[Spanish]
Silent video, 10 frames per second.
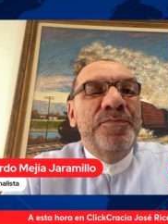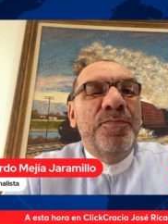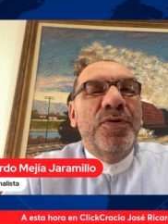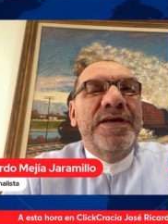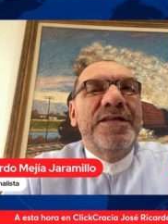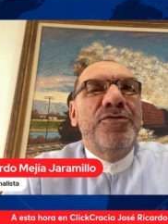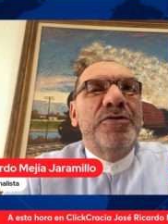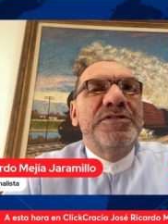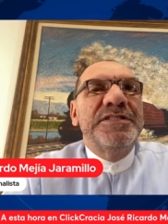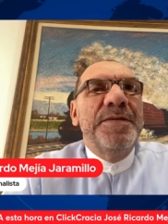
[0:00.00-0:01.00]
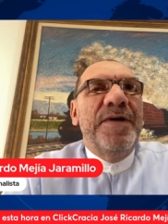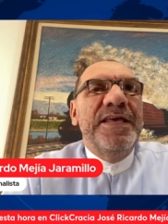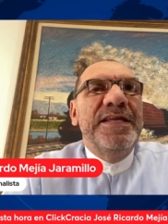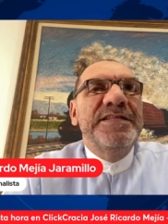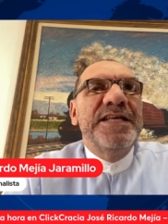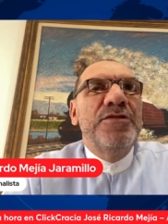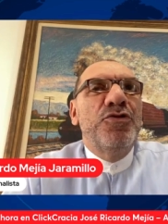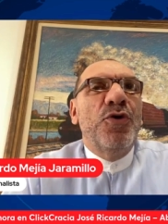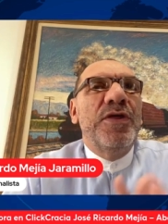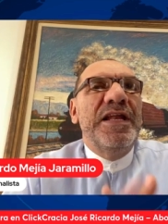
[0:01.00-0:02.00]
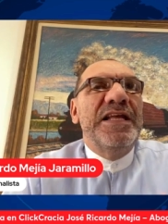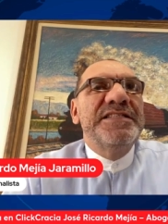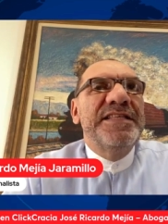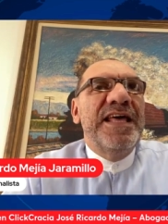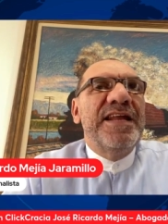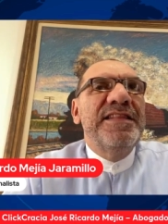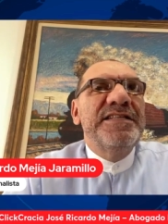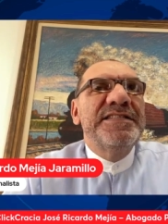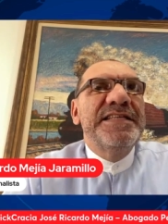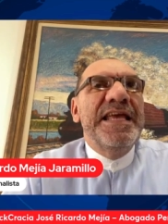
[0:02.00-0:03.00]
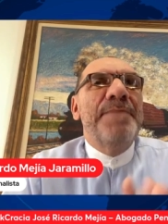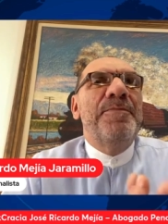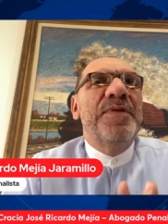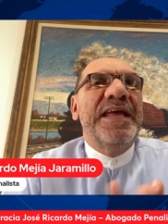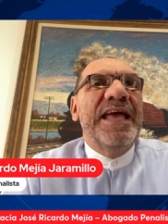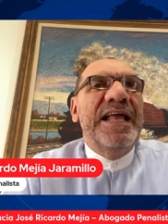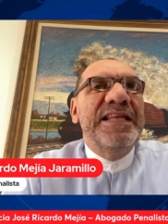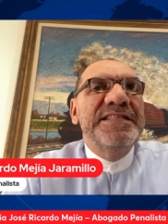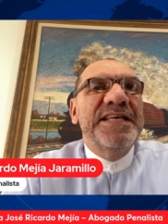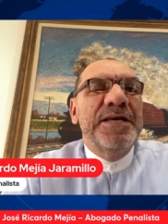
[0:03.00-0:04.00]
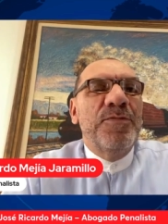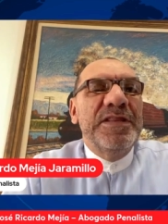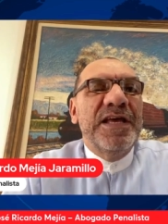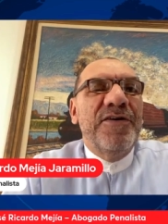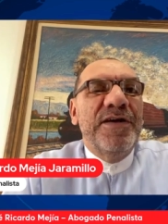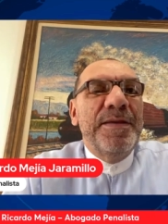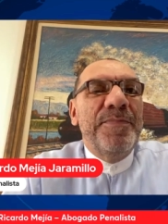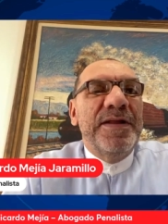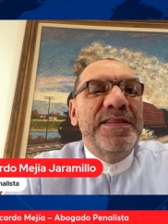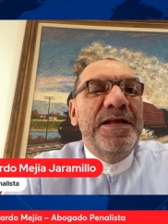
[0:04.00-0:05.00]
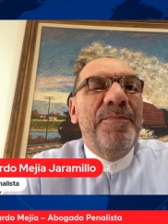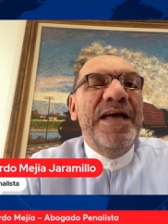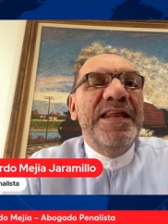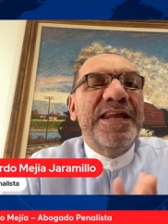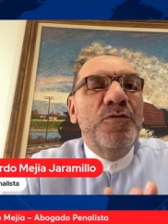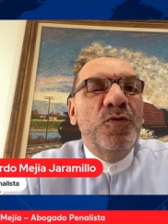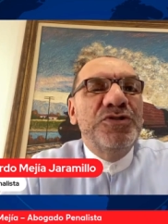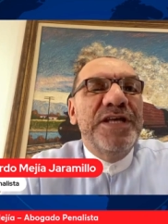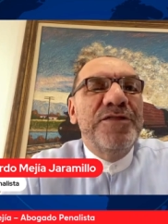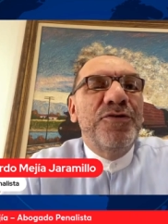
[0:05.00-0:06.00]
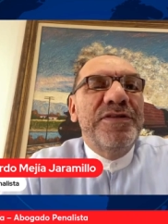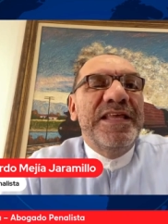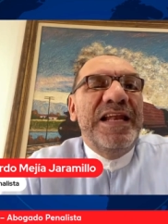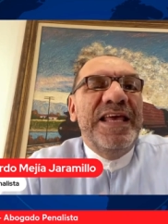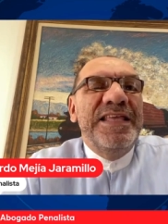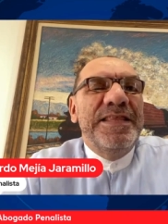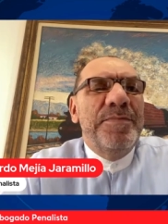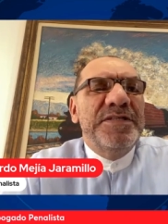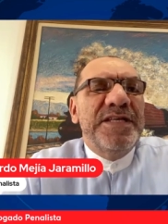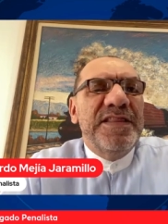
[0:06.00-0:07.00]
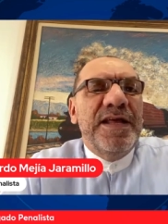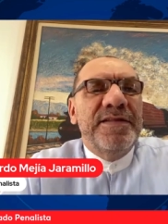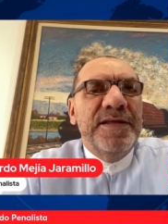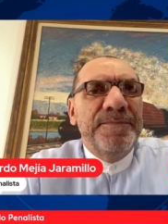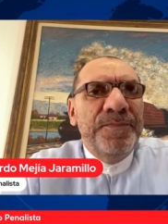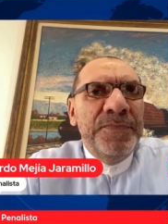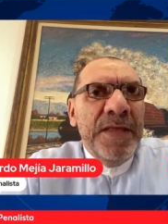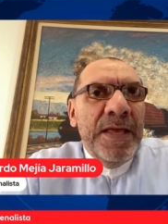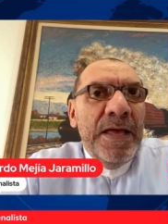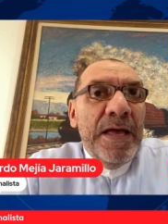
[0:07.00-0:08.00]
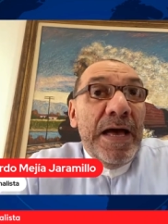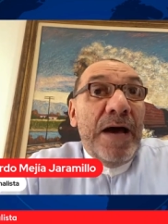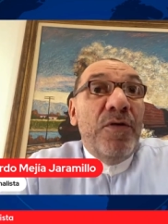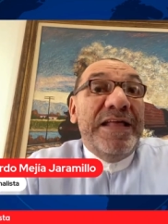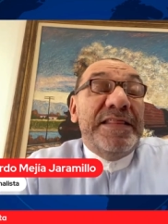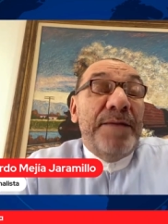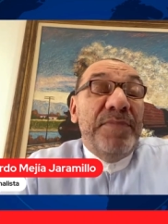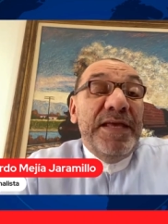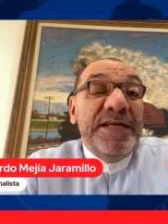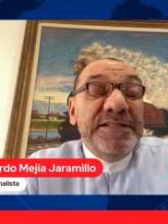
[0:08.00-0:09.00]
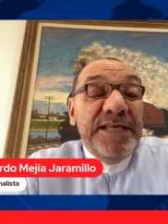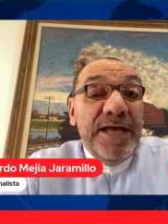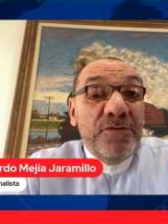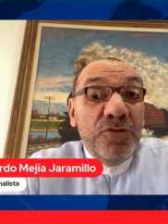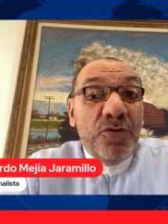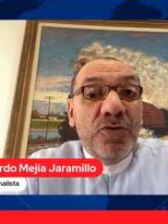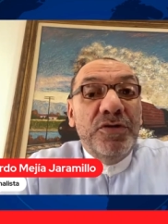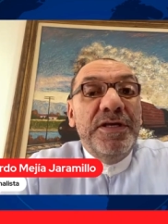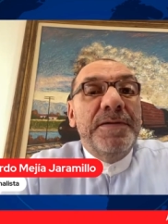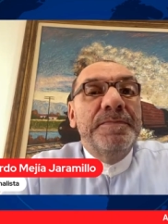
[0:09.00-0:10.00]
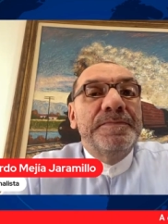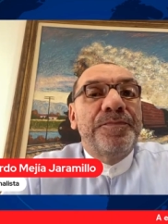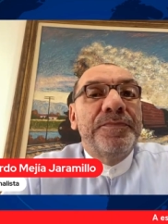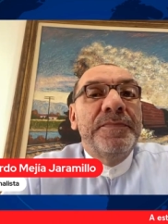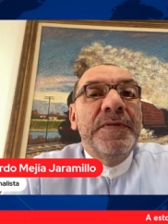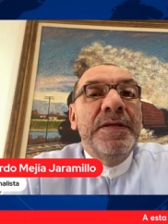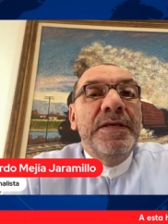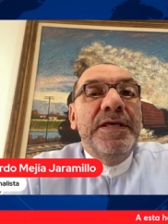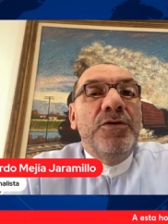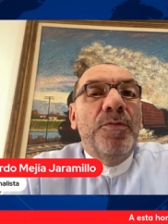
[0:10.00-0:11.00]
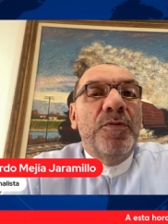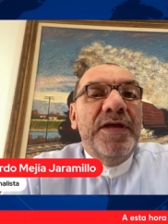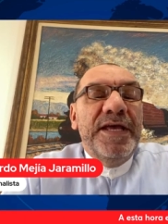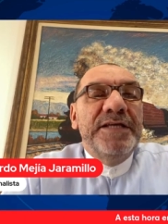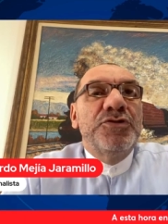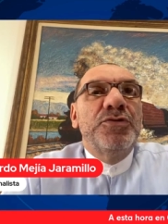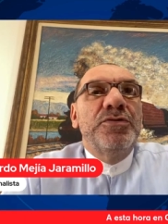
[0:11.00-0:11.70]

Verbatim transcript: Porque entonces, imagínense, en todas las ternas, siempre que alguien se dé cuenta que vaya a perder, va y renuncia, entonces deslegitima esa terna. Ahora, también es cierto, Roger, y yo por eso